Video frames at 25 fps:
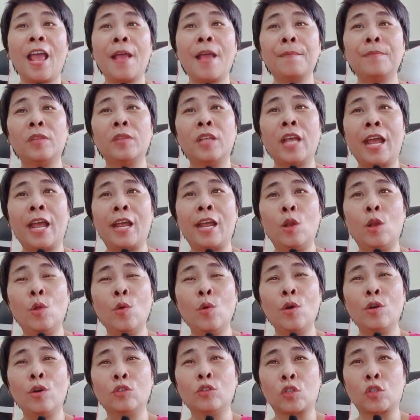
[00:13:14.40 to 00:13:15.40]
em dậy
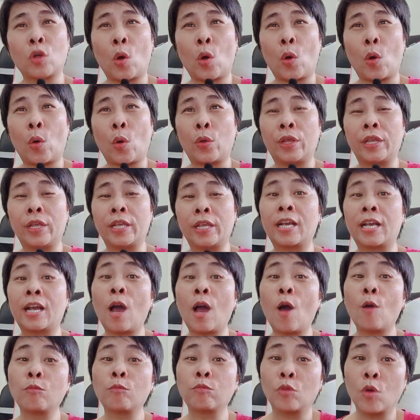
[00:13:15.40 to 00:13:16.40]
luôn rồi
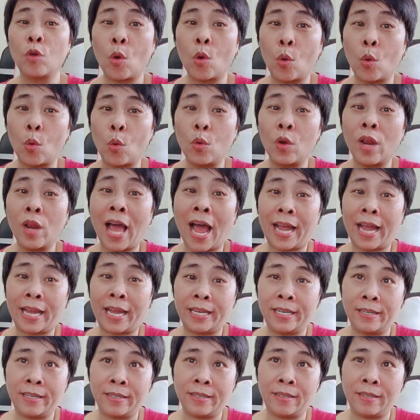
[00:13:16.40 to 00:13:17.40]
không ngủ
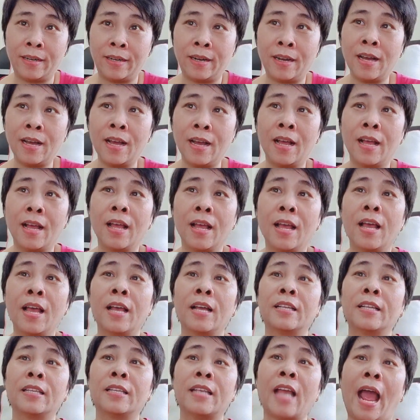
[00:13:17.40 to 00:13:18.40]
lại nữa
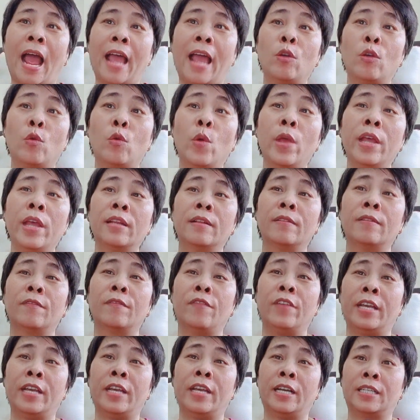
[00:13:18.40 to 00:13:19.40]
giải quyết
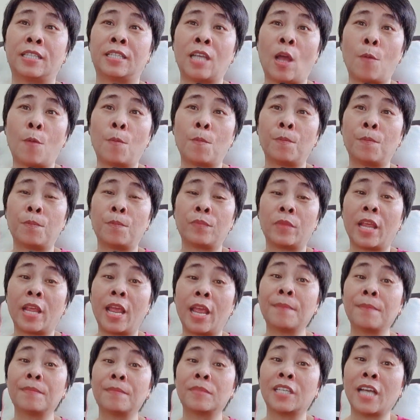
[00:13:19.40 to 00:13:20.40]
việc xong
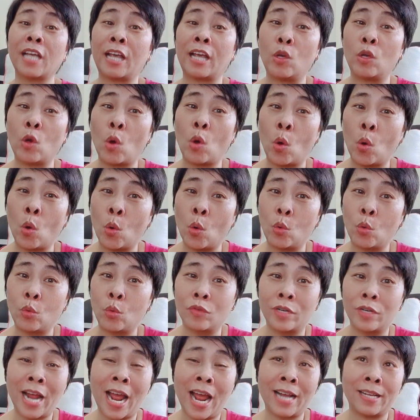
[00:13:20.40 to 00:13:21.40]
em chạy
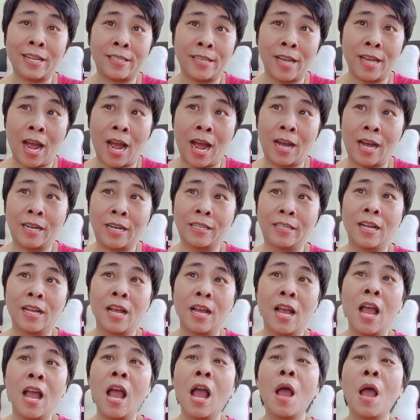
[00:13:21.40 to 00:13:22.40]
ù ra chợ
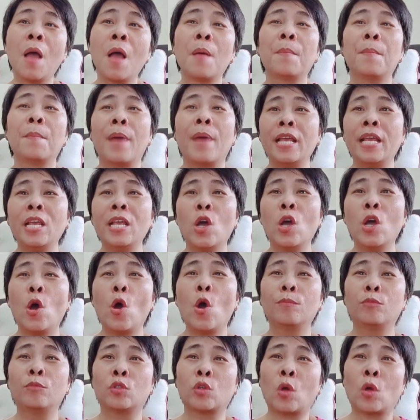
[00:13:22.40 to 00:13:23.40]
mấy
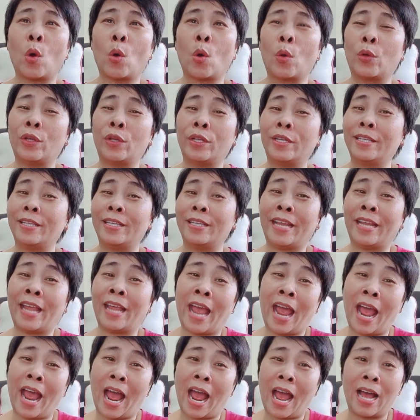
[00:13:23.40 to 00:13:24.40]
hôm rồi
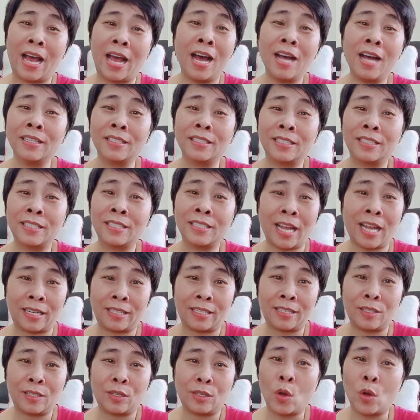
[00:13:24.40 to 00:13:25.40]
nhà hết sạch
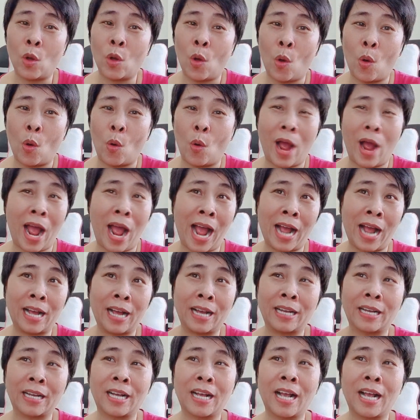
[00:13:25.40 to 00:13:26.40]
đồ
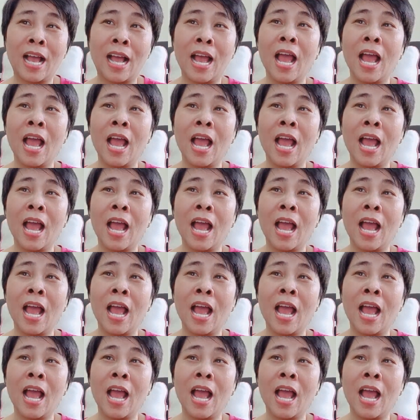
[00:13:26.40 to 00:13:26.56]
ăn